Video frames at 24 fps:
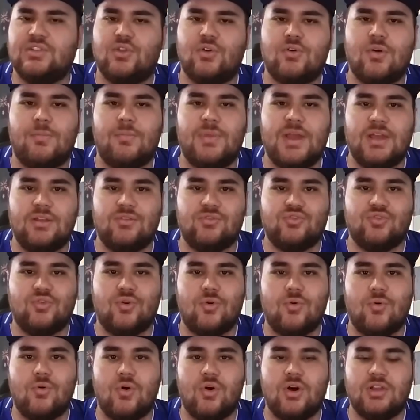entrou bem no
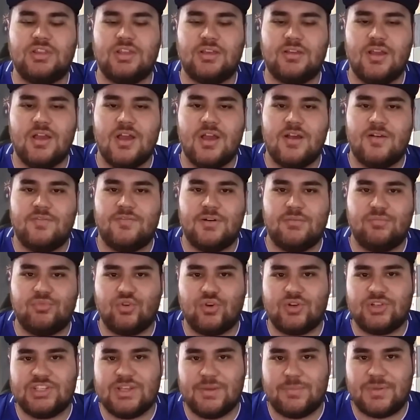jogo ontem. Vamos
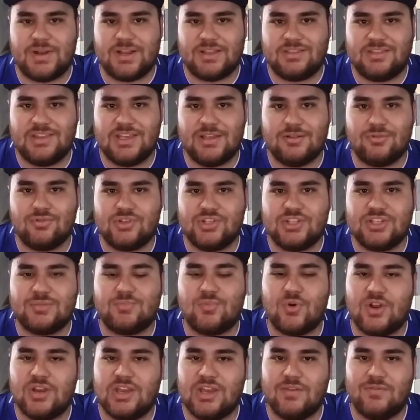torcer para tê-lo
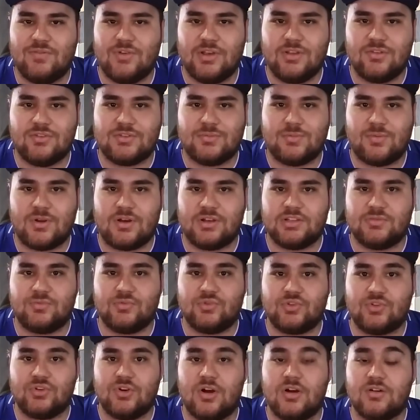disponível aí nos
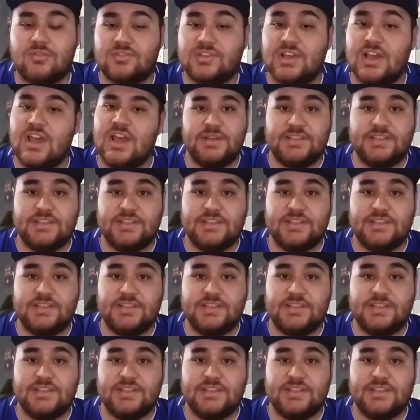próximos jogos.